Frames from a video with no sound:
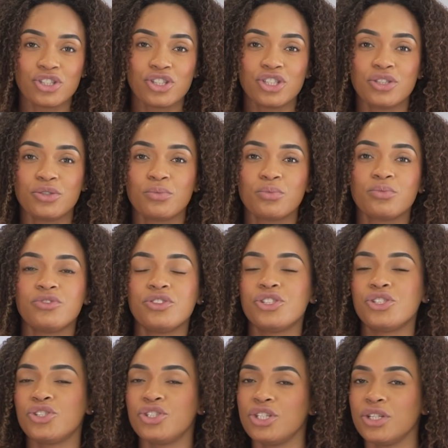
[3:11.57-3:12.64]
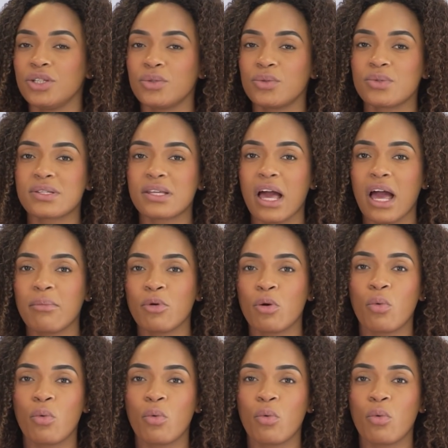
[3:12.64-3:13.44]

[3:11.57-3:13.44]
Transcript: de um vestido, sabe?